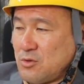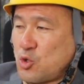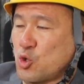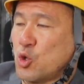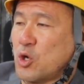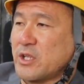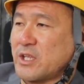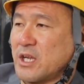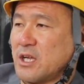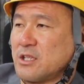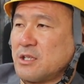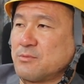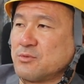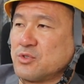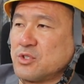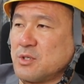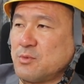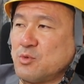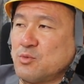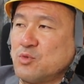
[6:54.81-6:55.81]
今日働いた
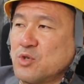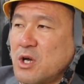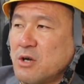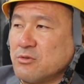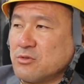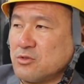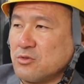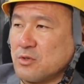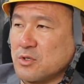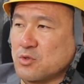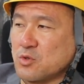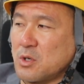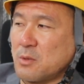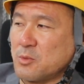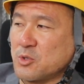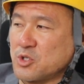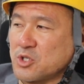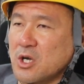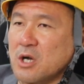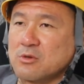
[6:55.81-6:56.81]
分全部もらうっていうのはそれは
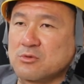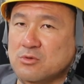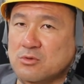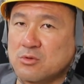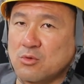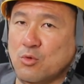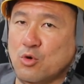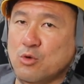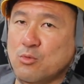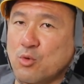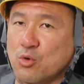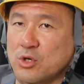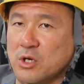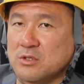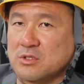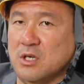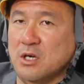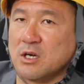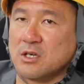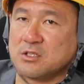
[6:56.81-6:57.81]
もう違うぞって俺もお
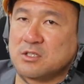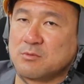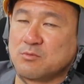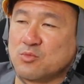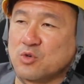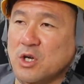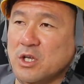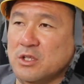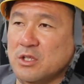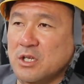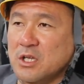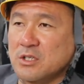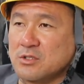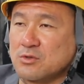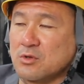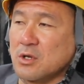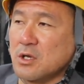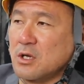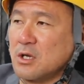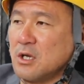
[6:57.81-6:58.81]
客さんから全部もらってないし
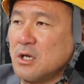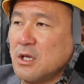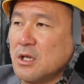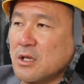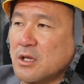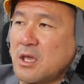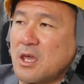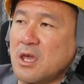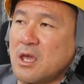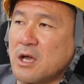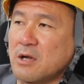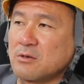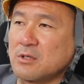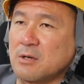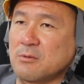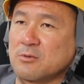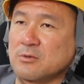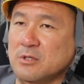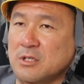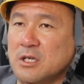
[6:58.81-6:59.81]
それは契約
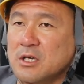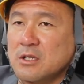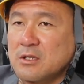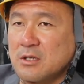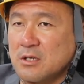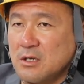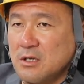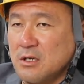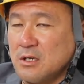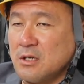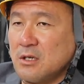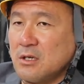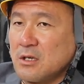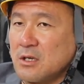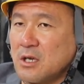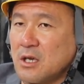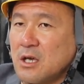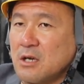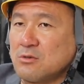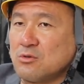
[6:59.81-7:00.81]
だもんね
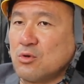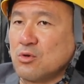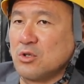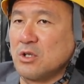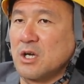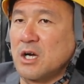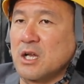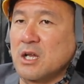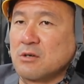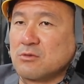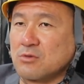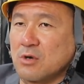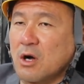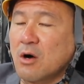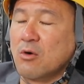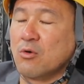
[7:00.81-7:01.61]
契約通りに払うのが